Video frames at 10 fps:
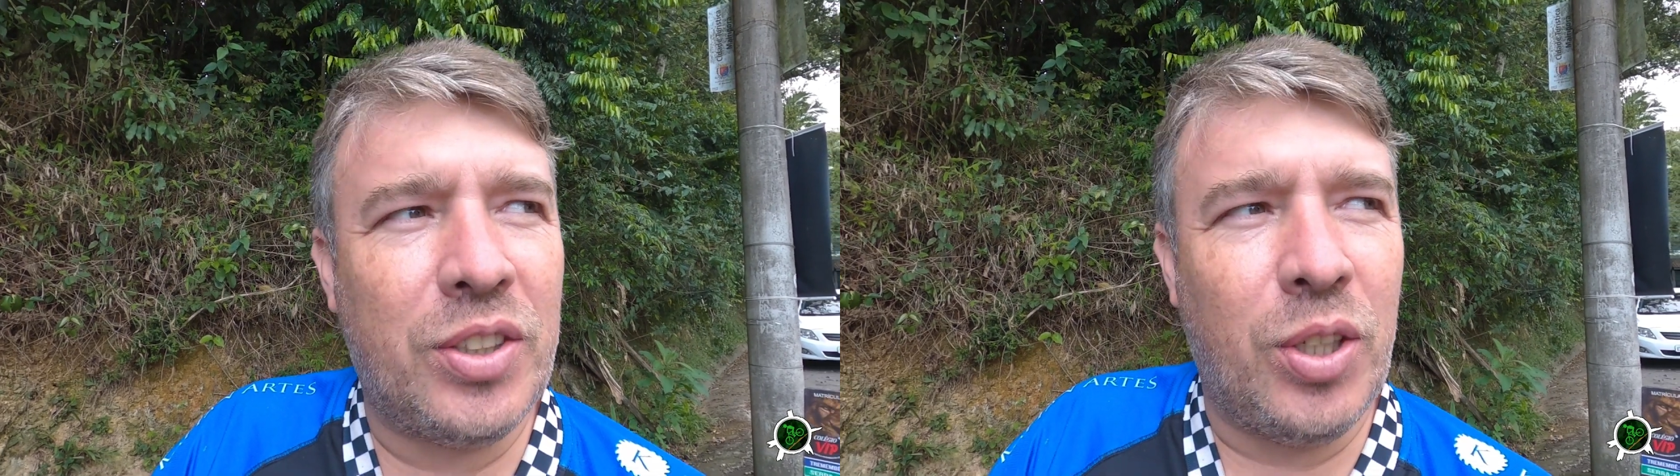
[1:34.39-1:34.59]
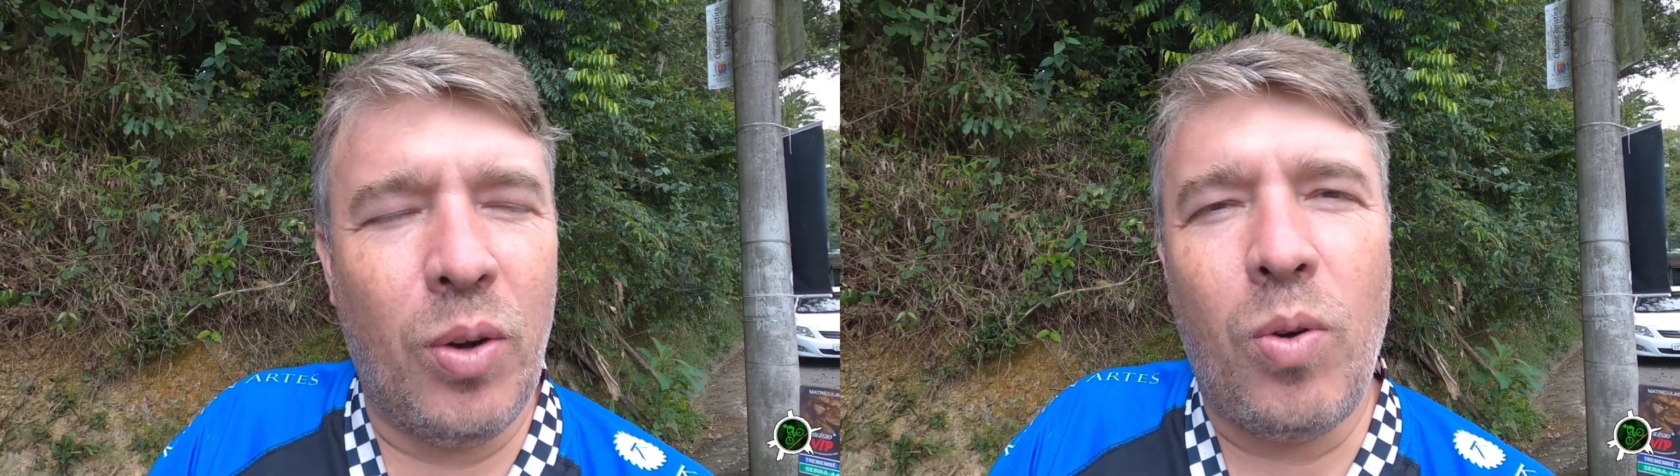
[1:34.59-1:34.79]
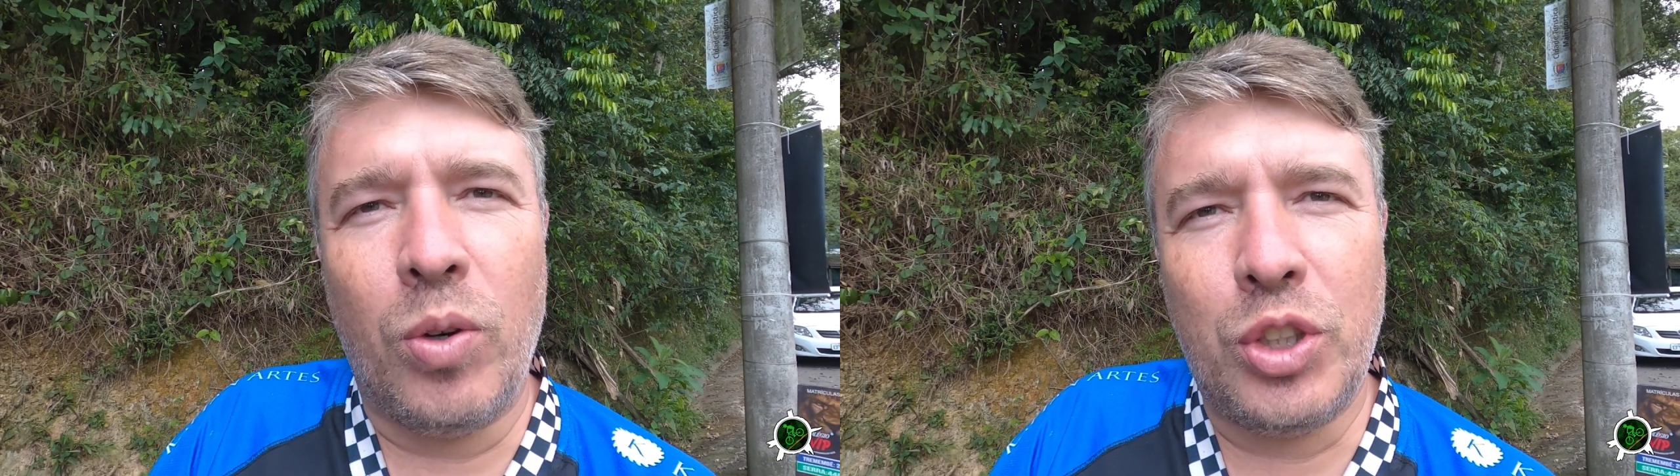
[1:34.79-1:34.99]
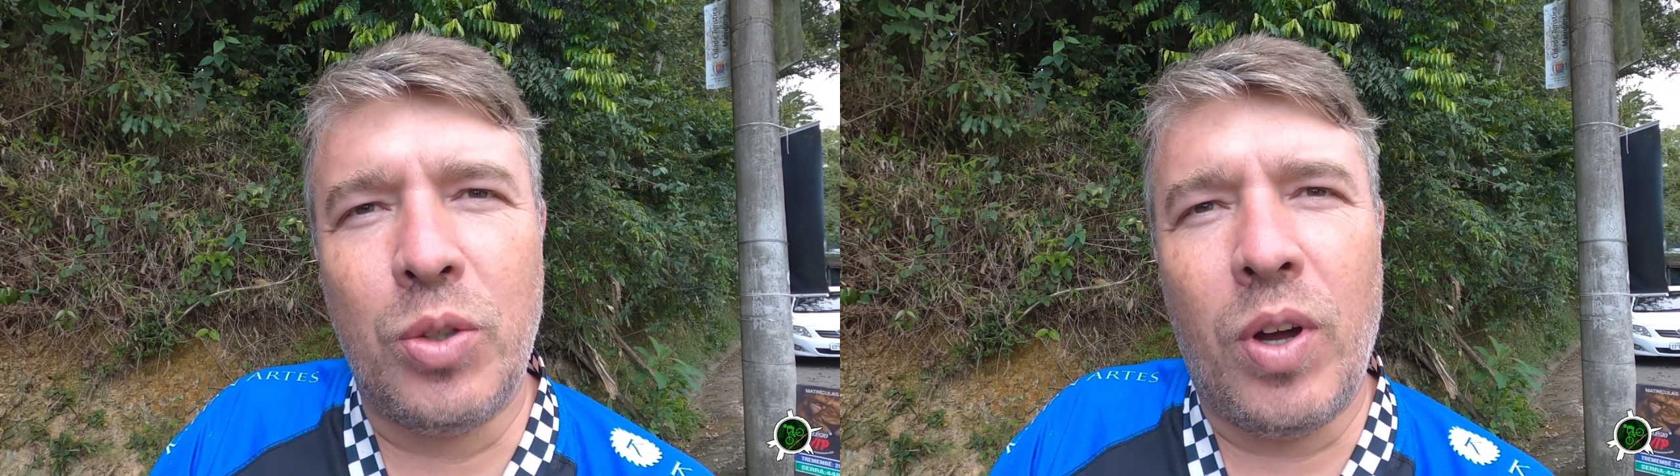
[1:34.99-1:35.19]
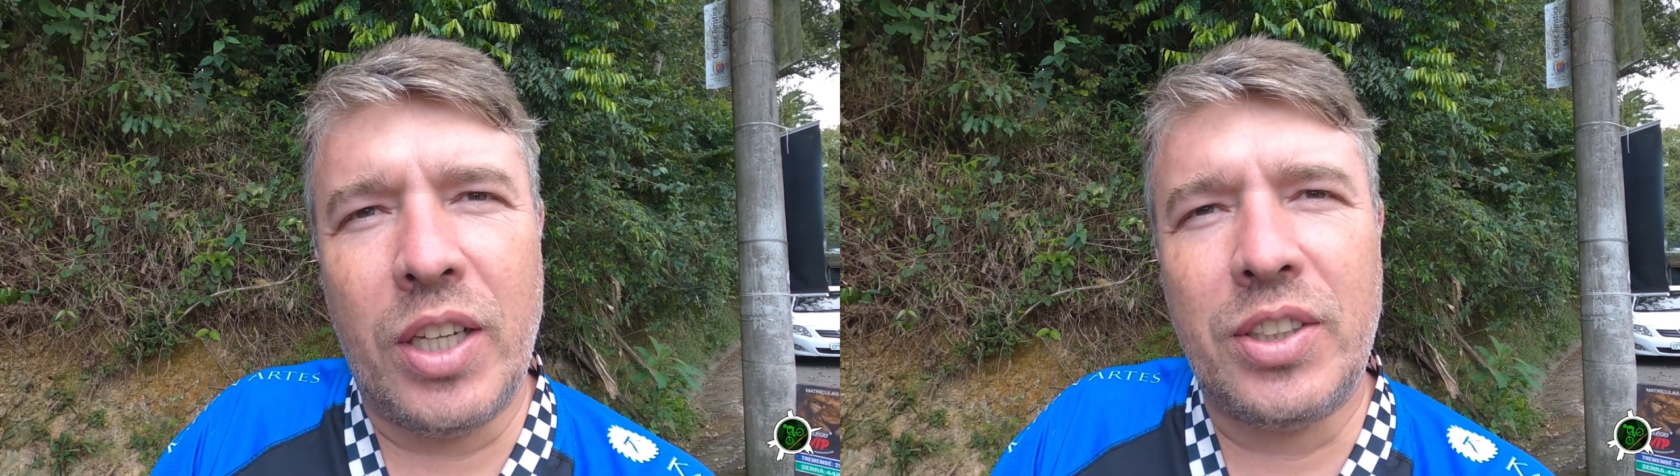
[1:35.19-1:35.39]
se eu
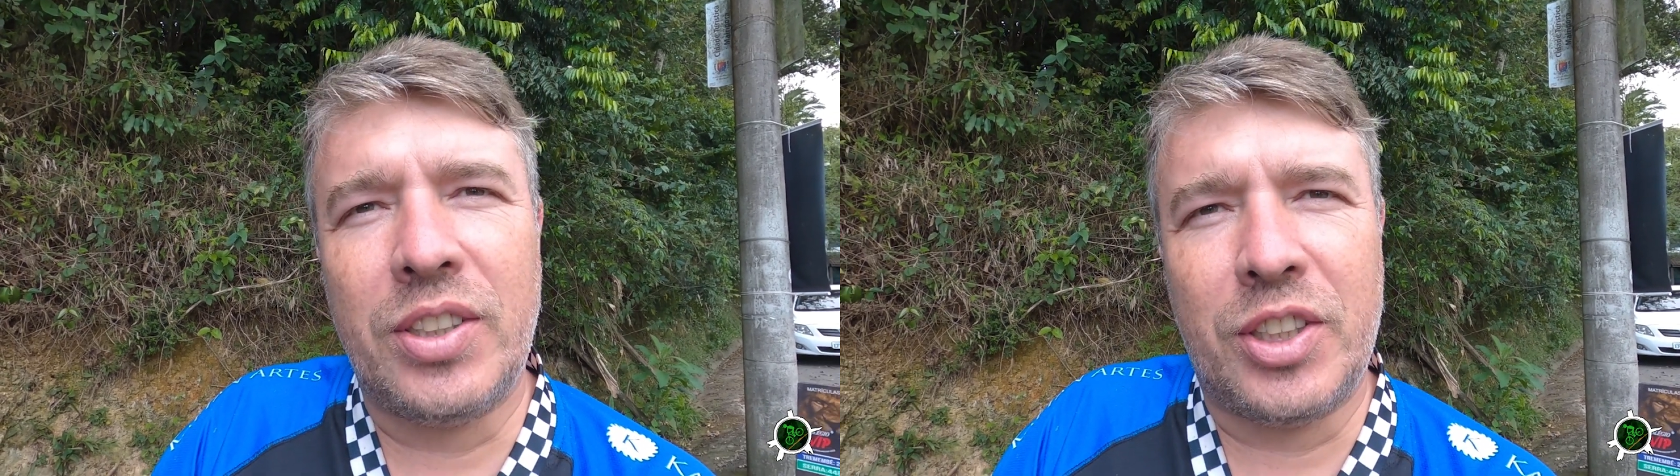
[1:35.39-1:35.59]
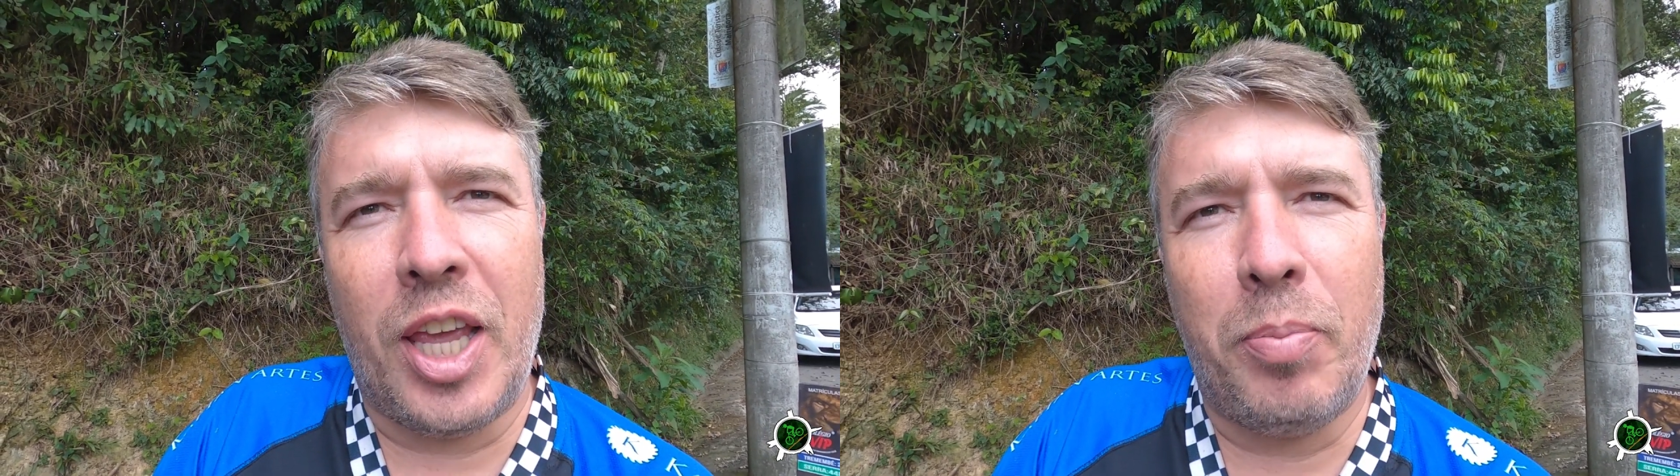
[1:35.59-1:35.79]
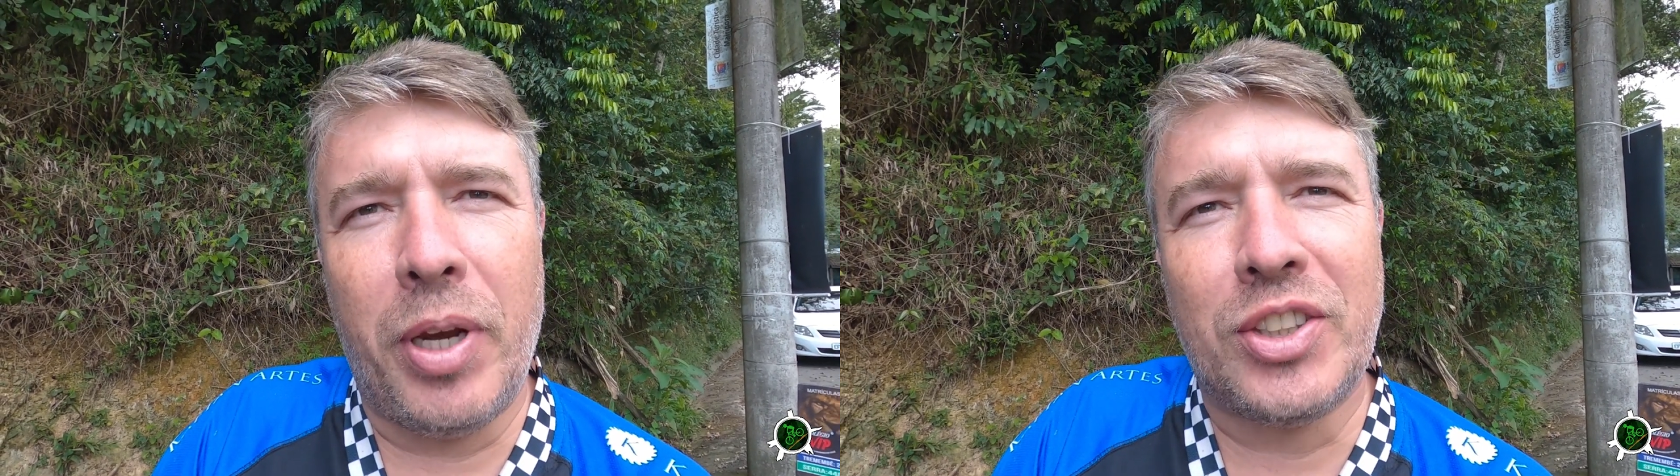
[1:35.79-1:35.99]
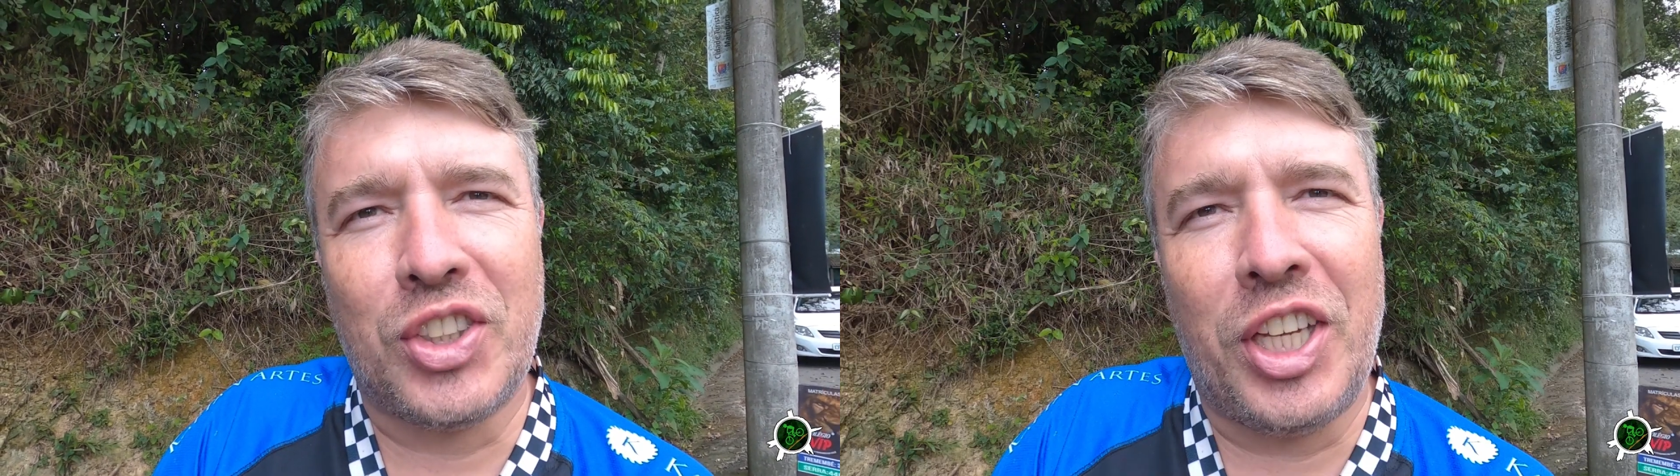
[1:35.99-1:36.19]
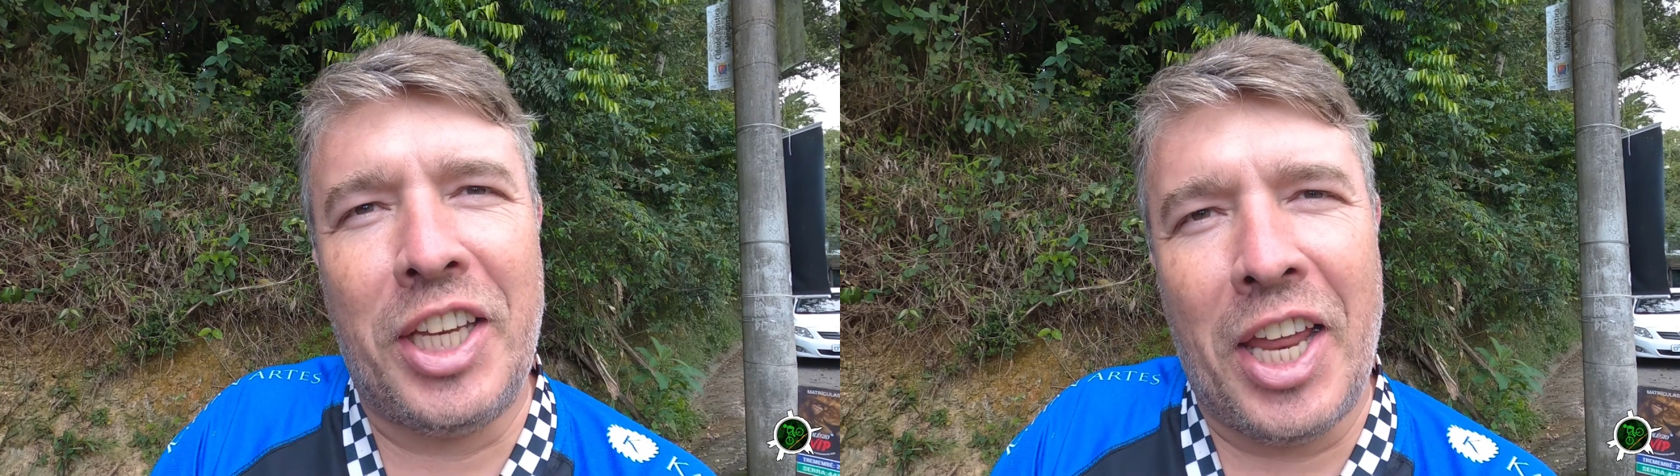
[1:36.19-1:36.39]
continuasse sempre
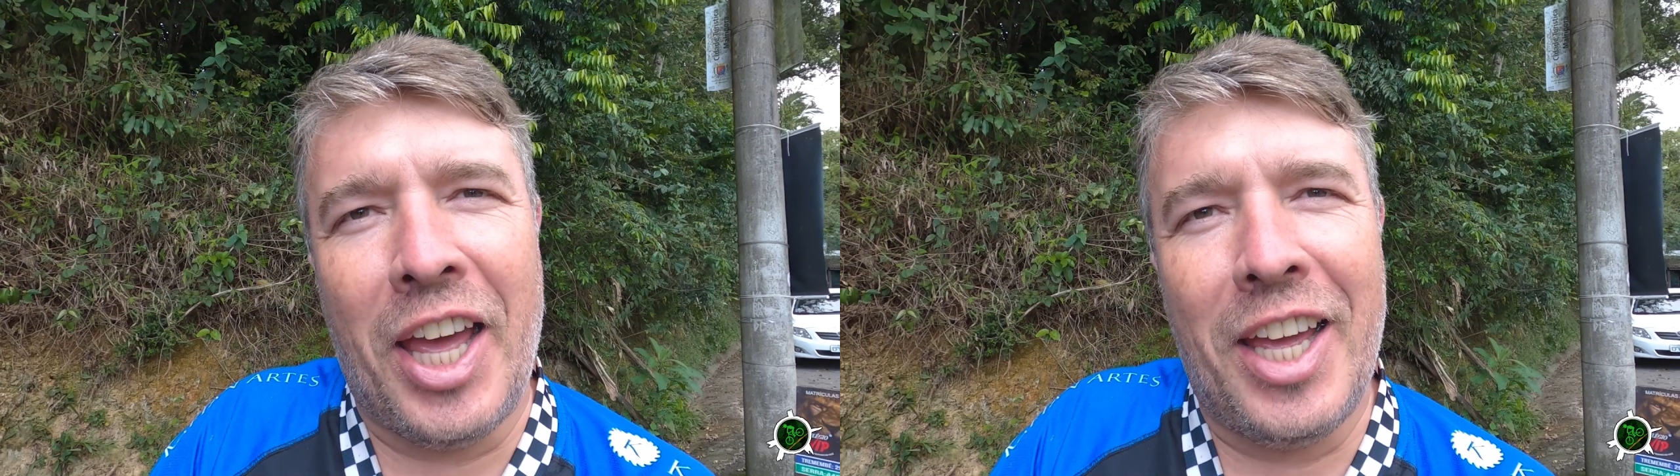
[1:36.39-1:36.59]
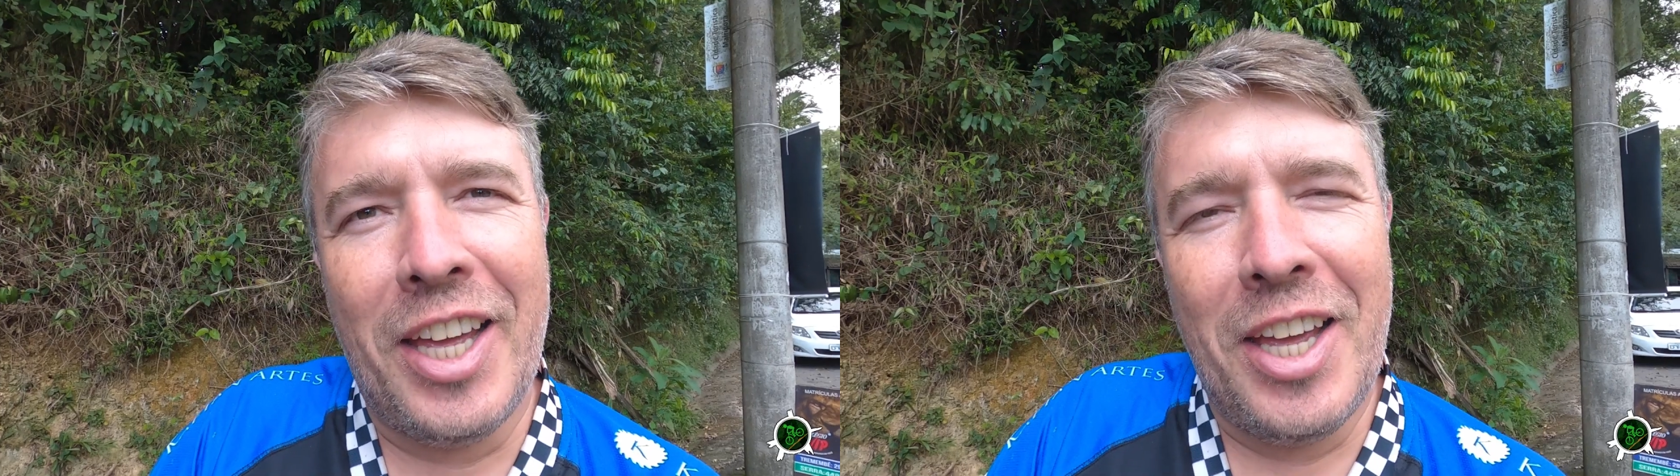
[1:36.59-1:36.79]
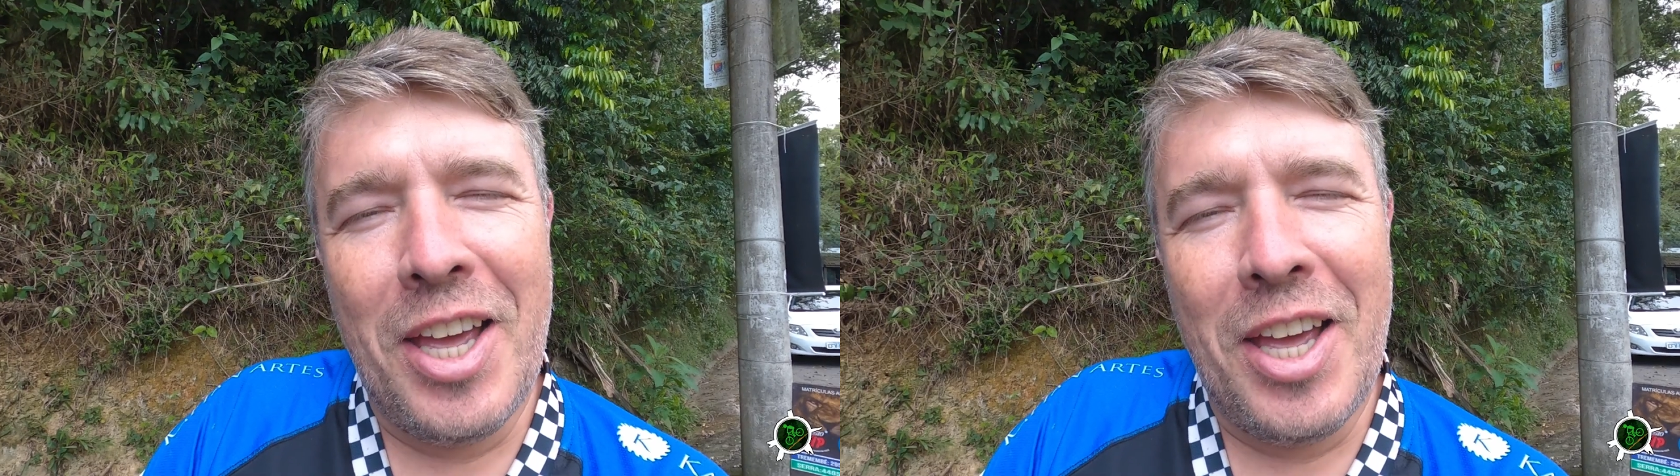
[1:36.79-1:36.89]
assim, né?